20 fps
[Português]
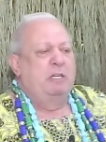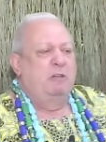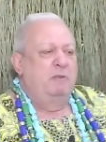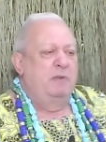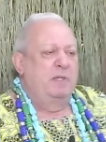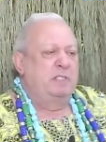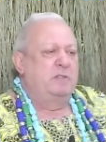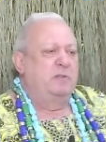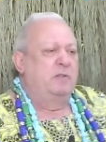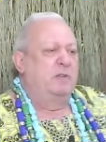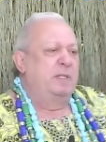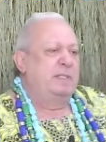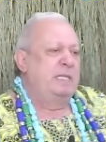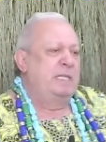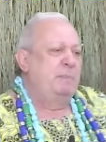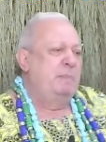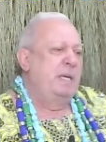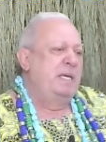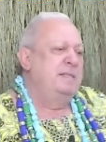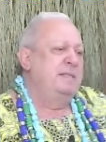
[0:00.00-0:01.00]
talvez eu vou
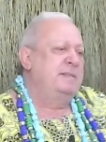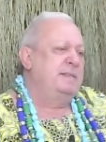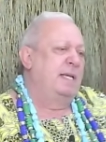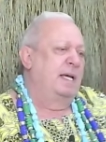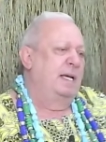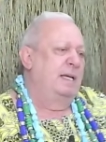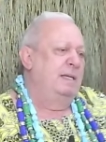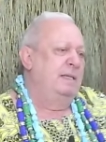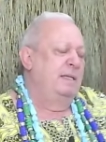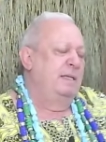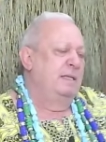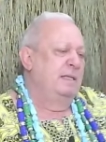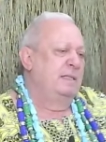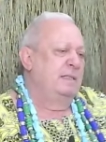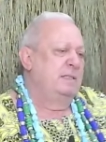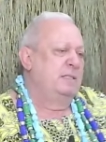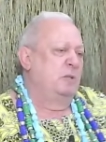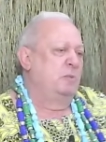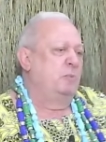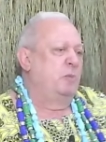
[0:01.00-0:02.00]
até pensar
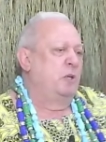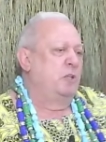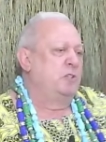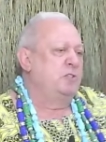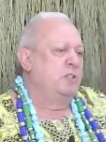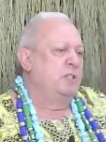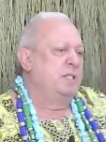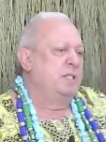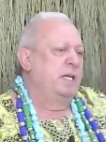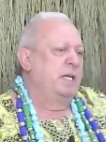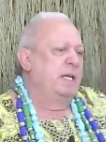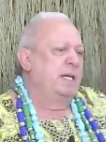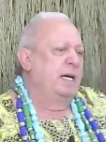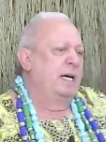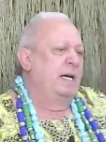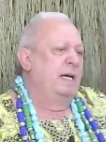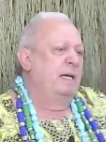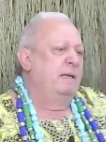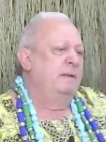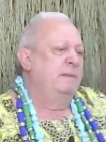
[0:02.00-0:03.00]
se eu posso
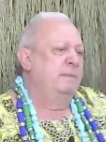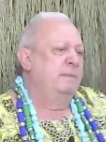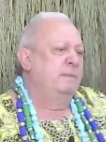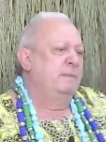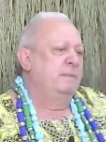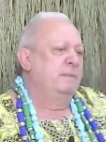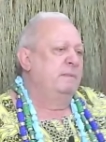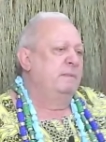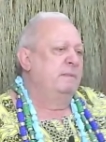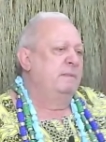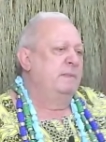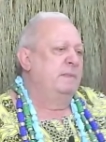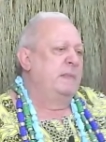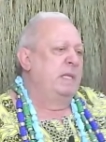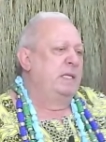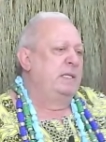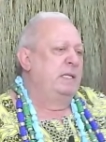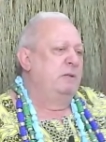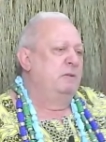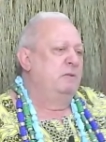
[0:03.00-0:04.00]
entregar.
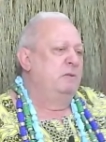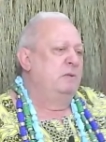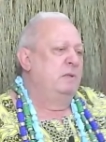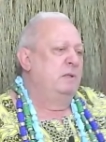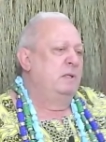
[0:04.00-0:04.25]
Entendeu?